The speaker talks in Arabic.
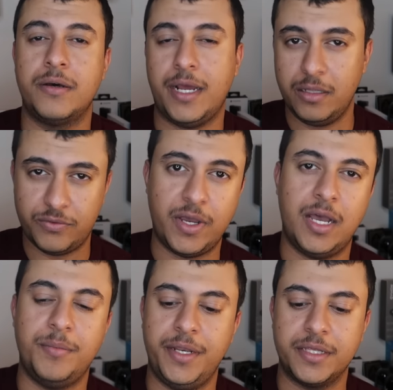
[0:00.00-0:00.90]
راح
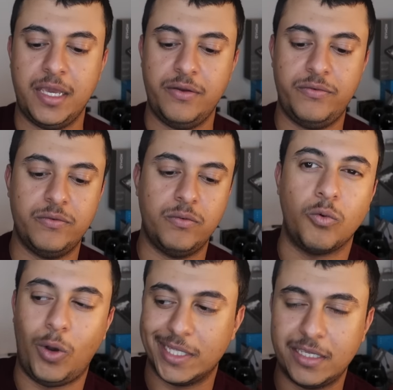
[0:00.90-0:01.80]
نتفاهم احنا كيف
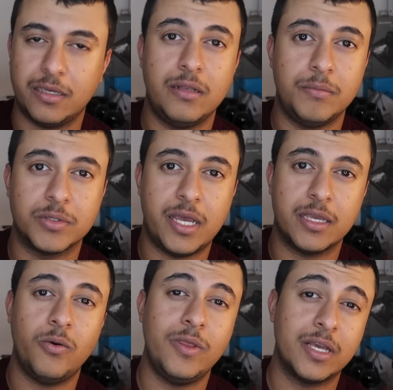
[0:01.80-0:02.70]
واعطيك
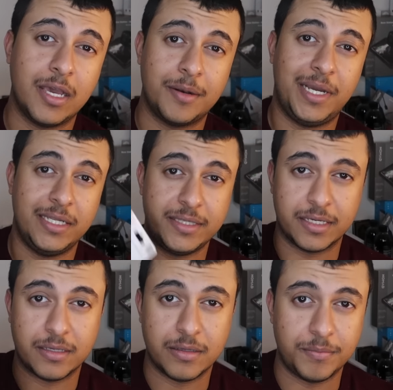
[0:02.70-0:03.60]
البطاقه واذا كان ما
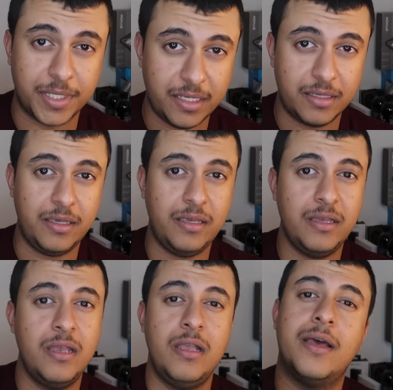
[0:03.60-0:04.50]
عندك امريكي
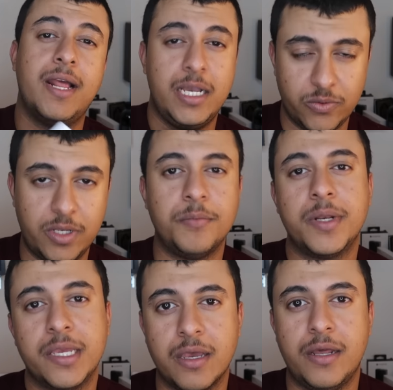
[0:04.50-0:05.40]
راح اسوي لك
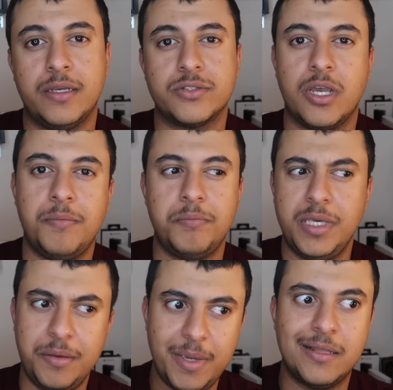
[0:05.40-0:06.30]
امريكي انا حساب
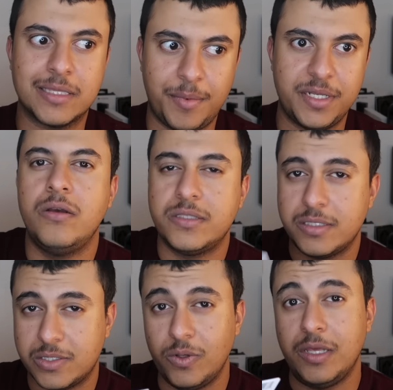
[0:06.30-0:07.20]
ايميل طبعا انت
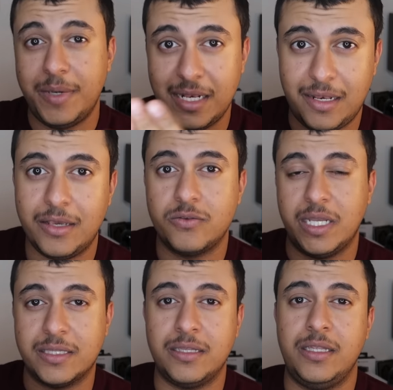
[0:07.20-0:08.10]
تسوي الايميل لك
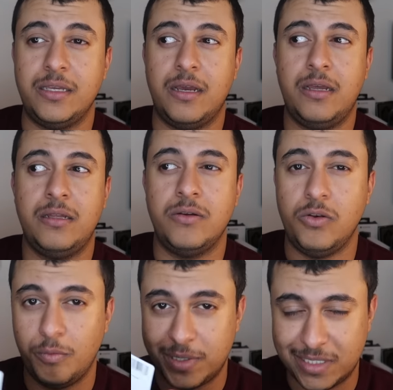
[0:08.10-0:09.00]
تعطيني اياه
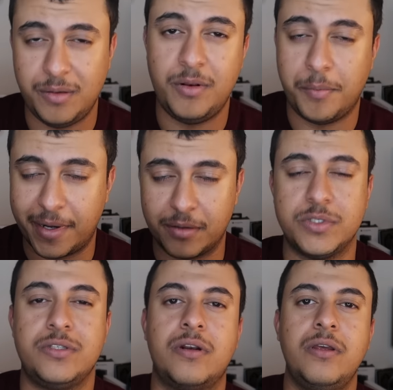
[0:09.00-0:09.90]
اللي هو بس الايميل برقم
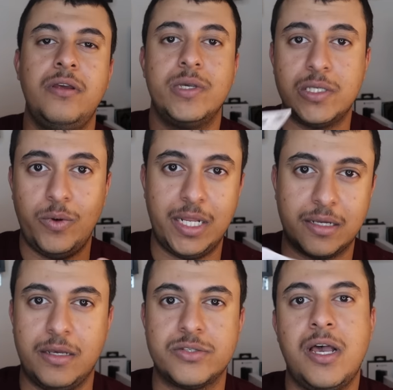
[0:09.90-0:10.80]
السري واسوي
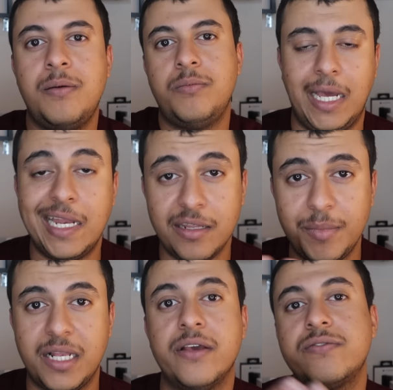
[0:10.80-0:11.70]
لك الحساب على
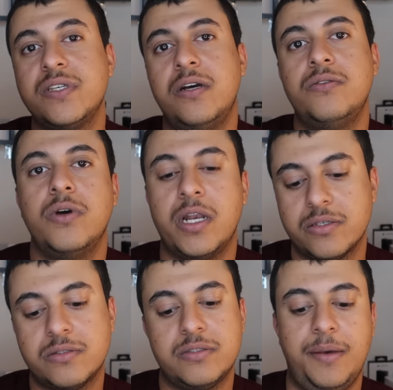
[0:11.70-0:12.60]
الايميل نفسه
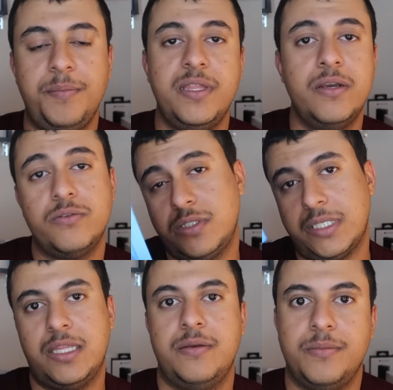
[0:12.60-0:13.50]
وخلاص تعبي لي
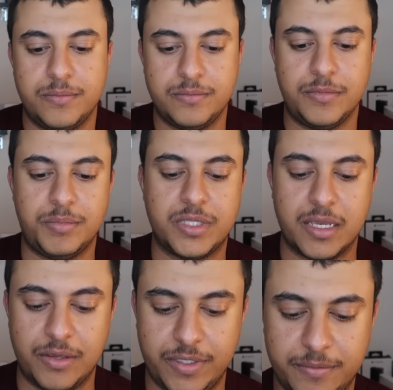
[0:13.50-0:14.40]
وتستخدم
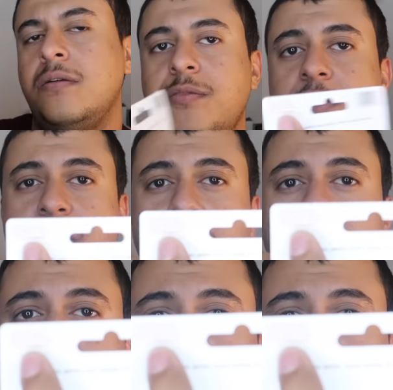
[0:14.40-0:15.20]
البطاقه فيه مكتوب